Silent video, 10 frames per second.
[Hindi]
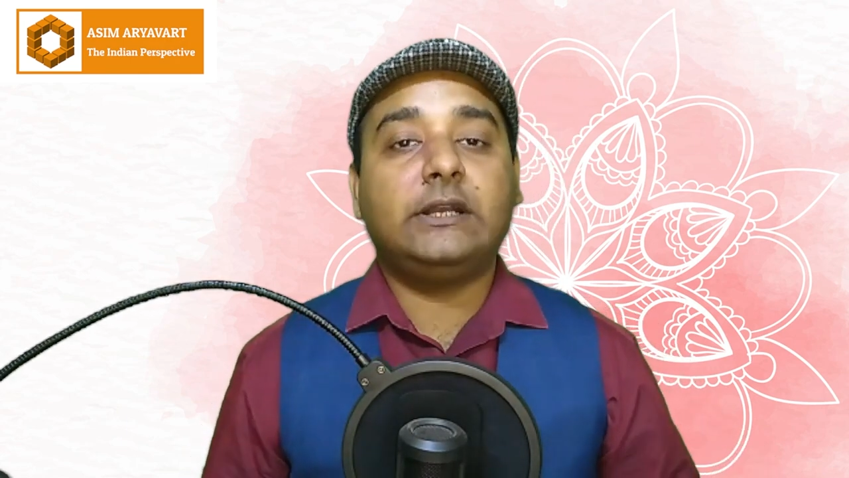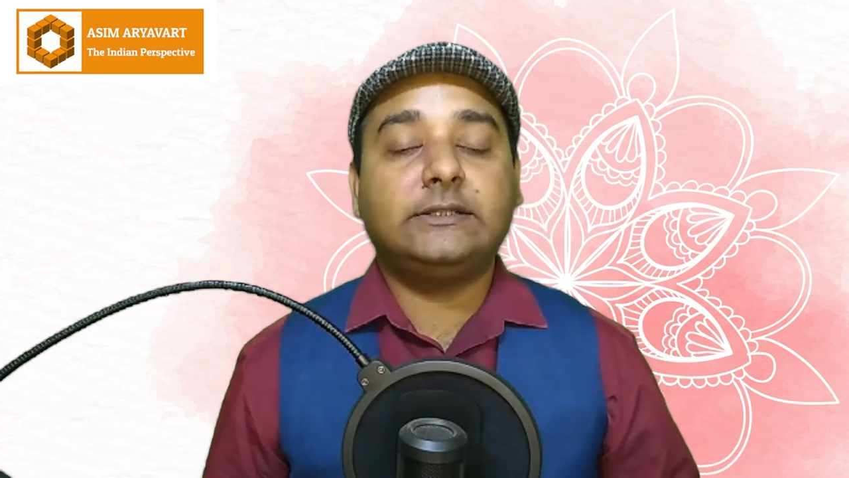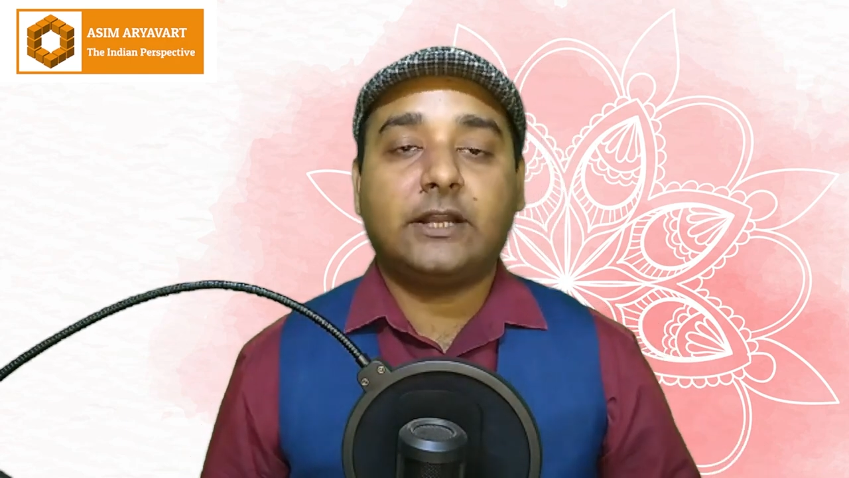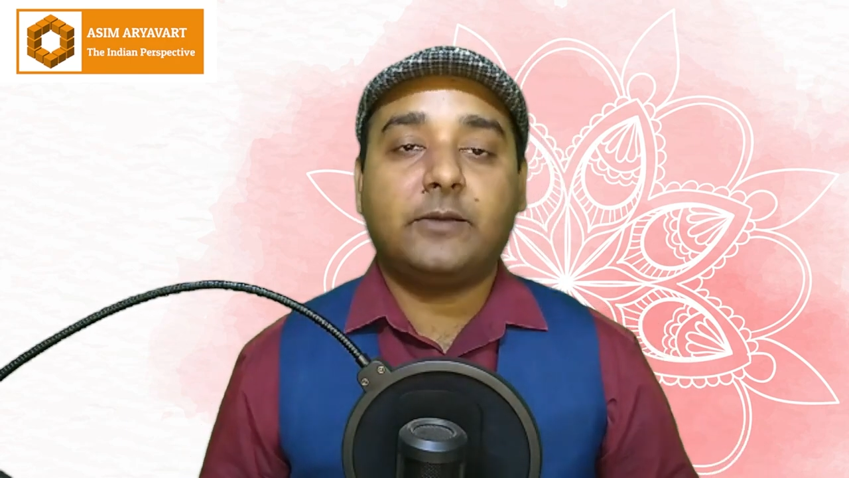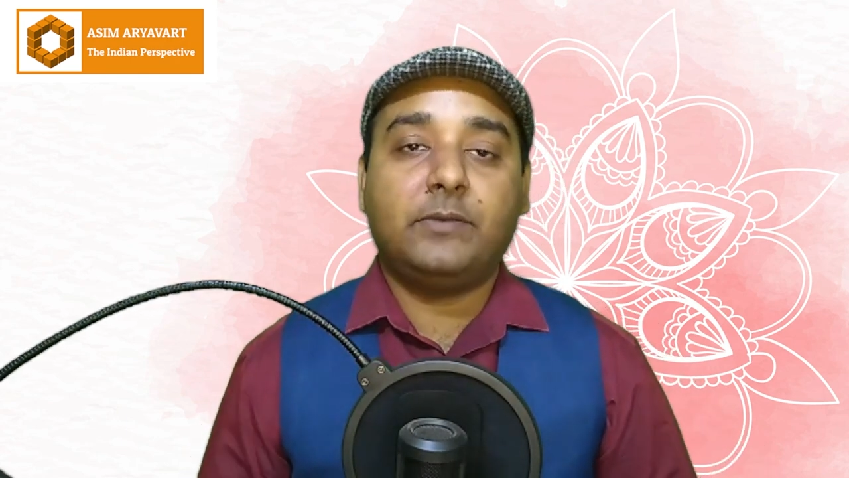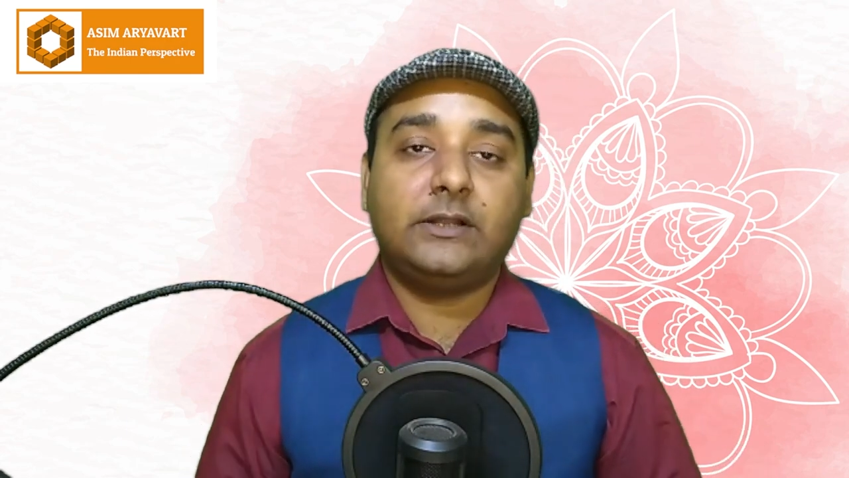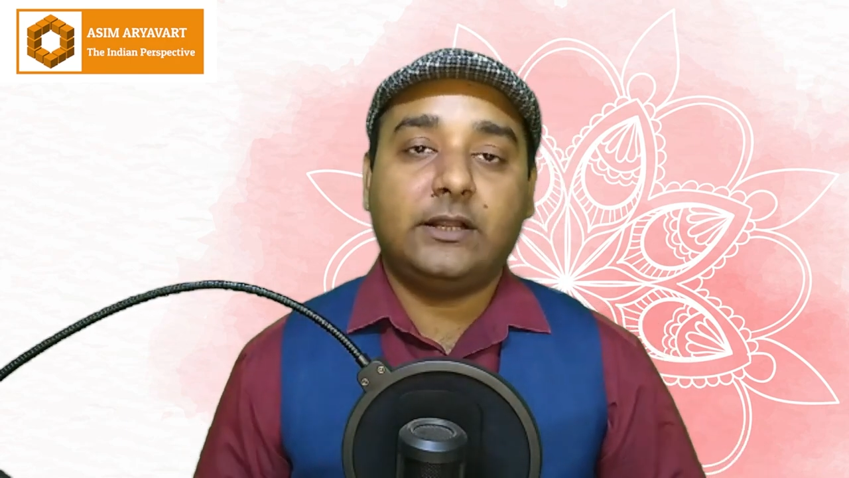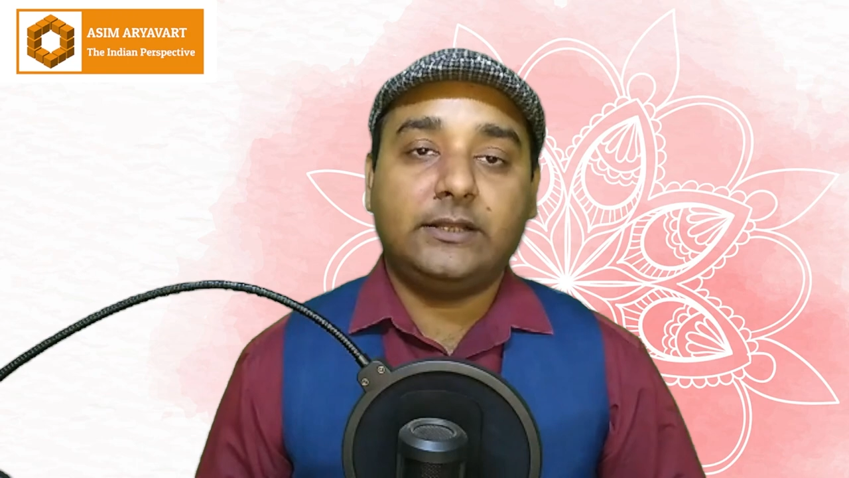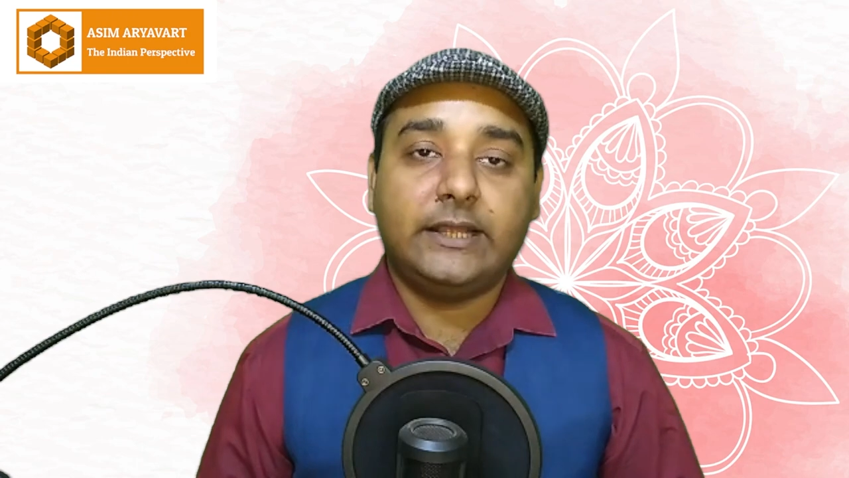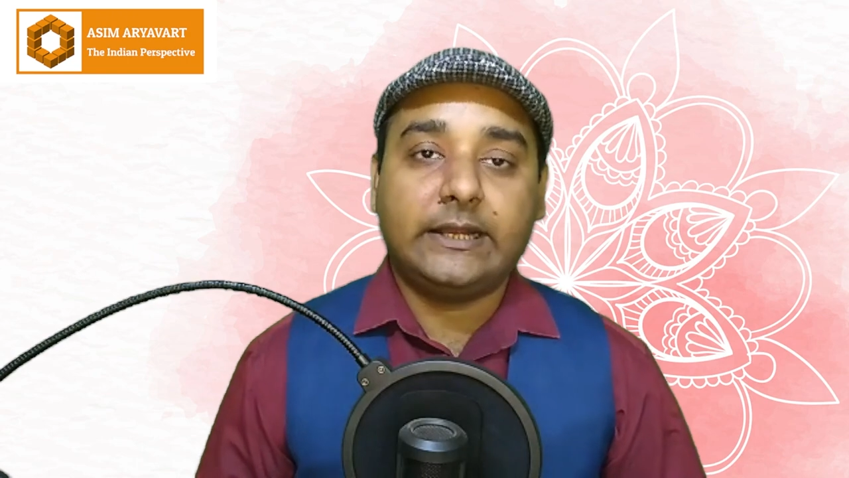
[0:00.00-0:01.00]
इस तरह
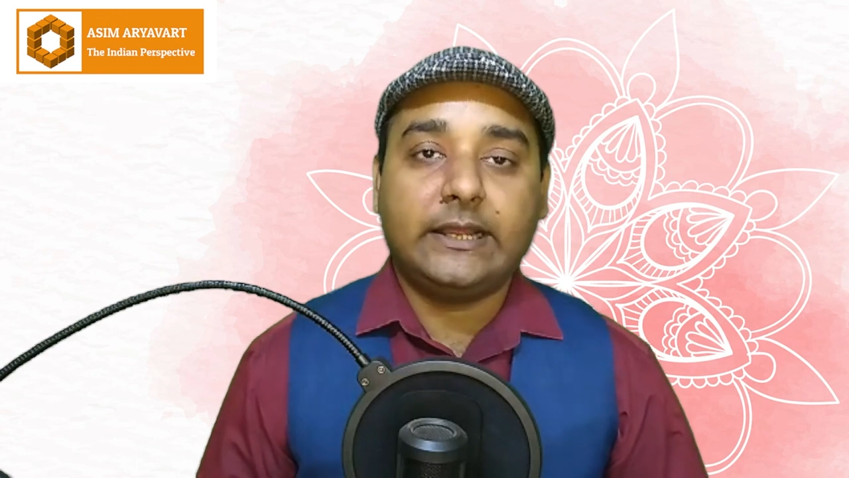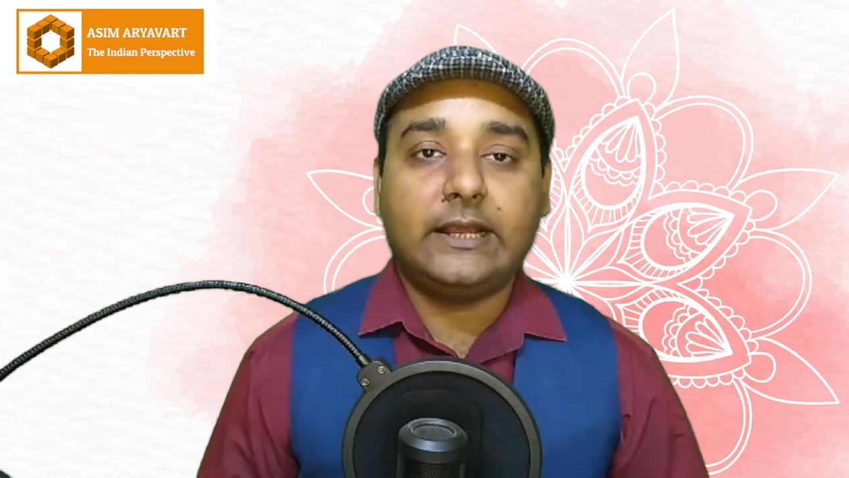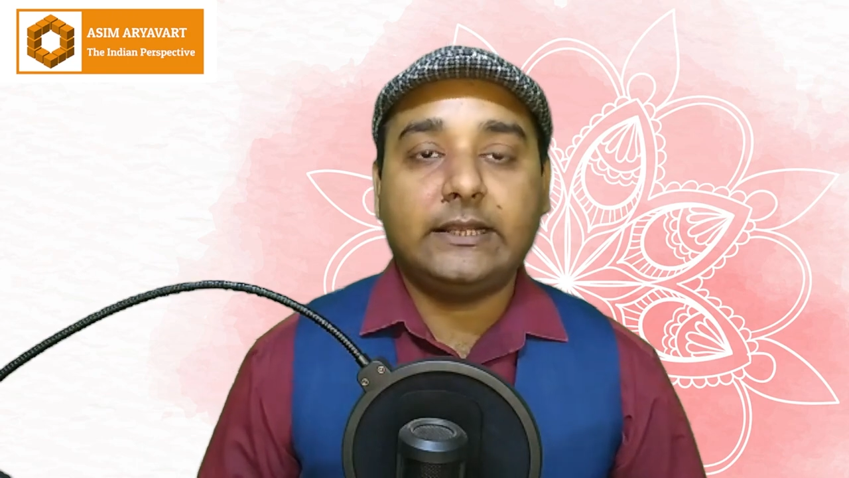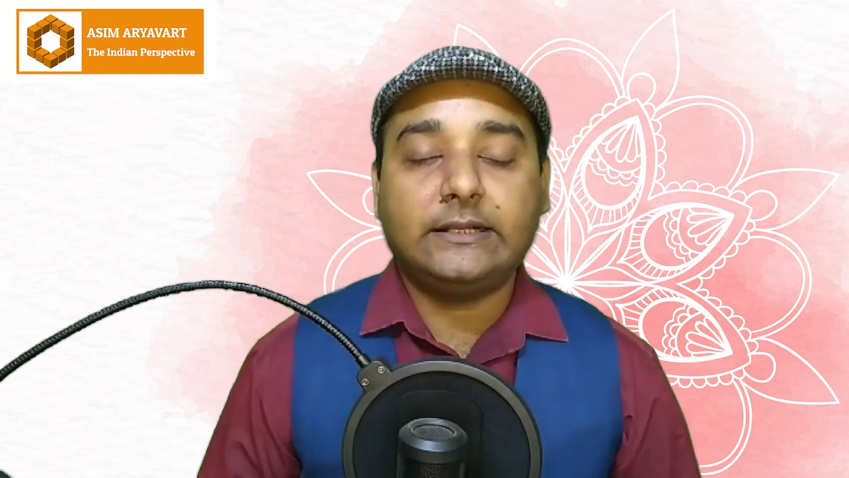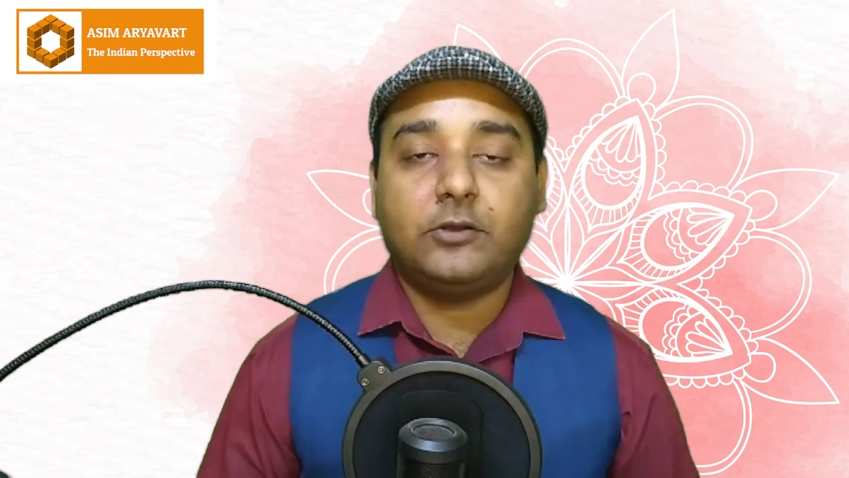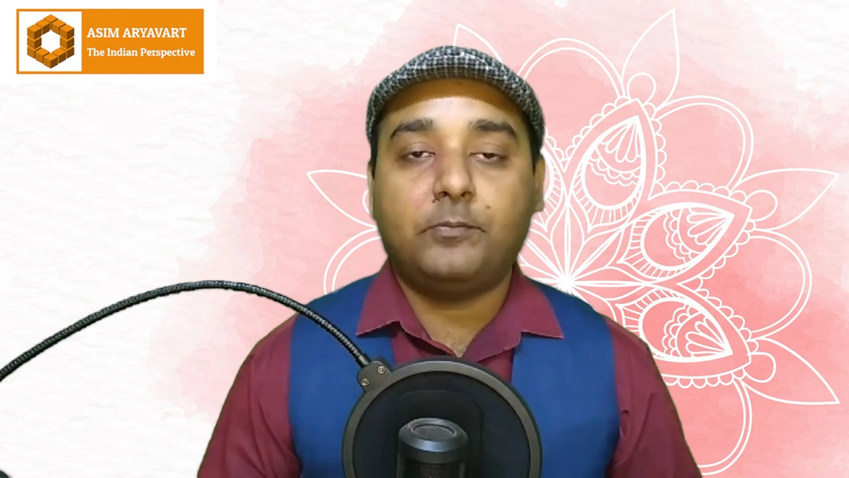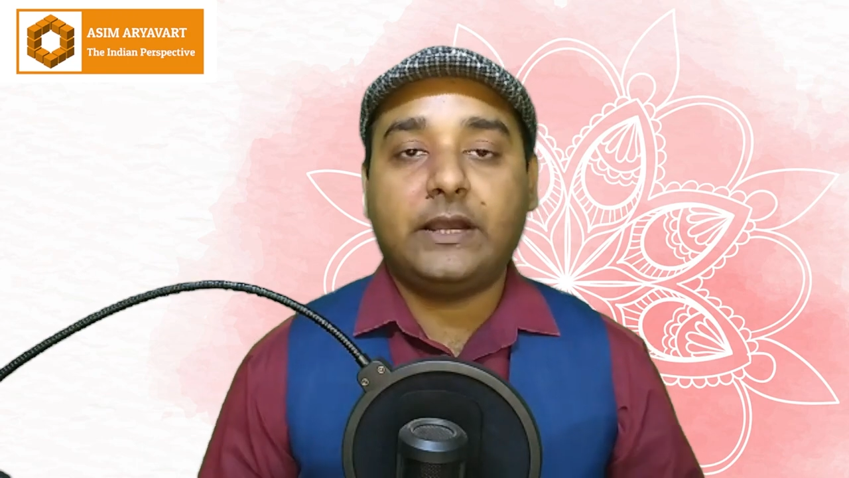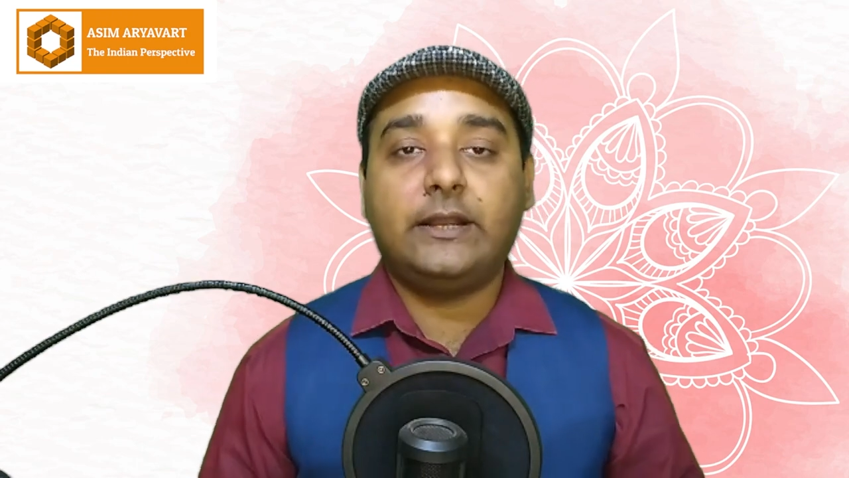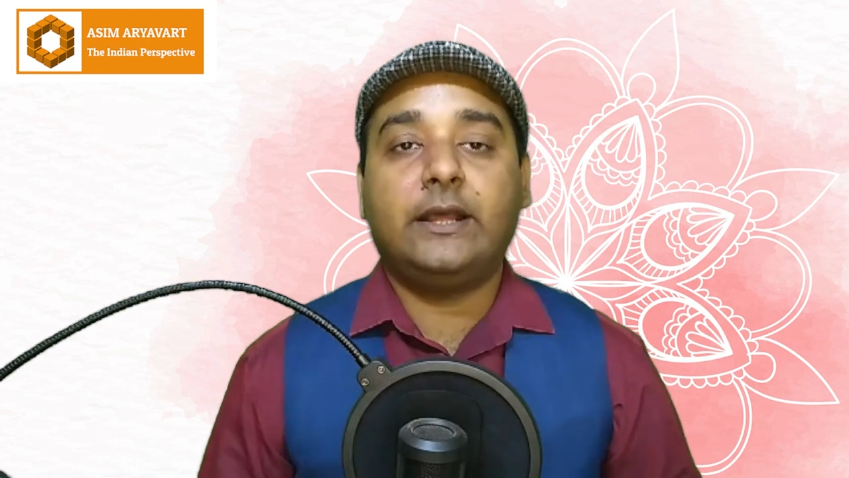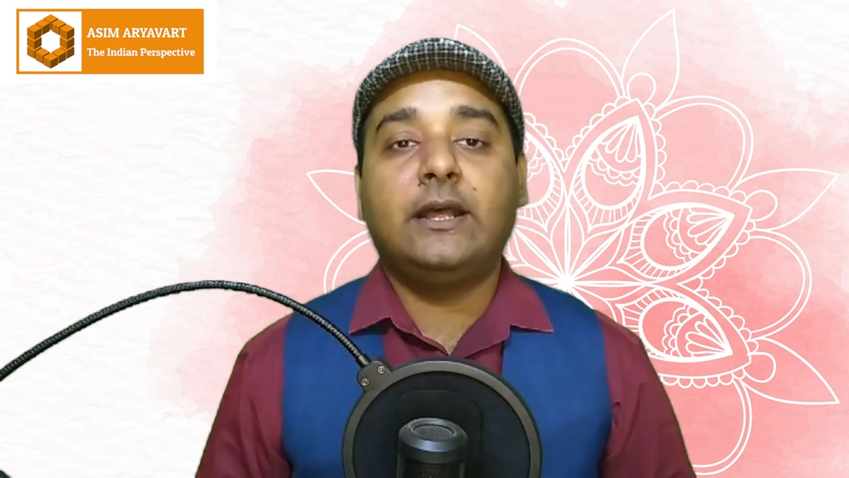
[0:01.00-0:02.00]
बदल दिया गया कि जो
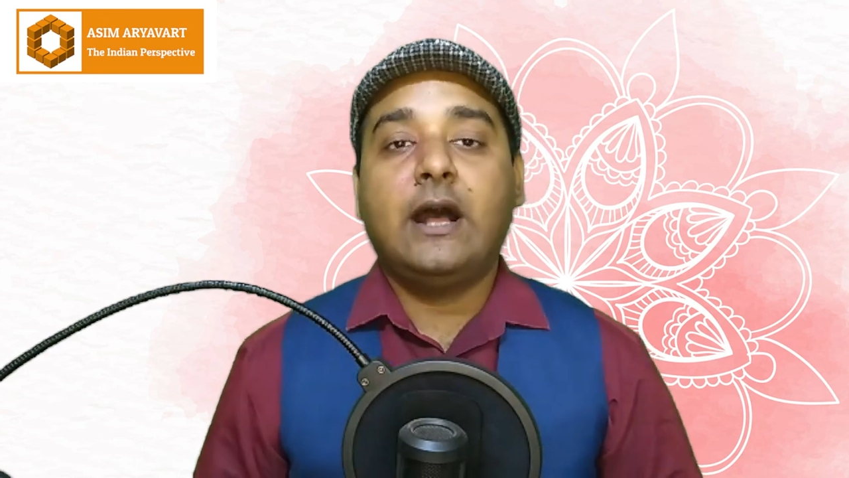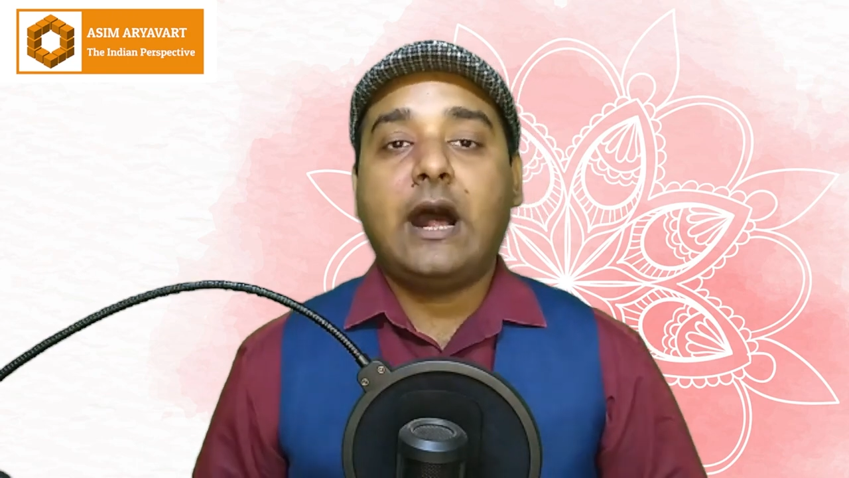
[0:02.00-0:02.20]
पहले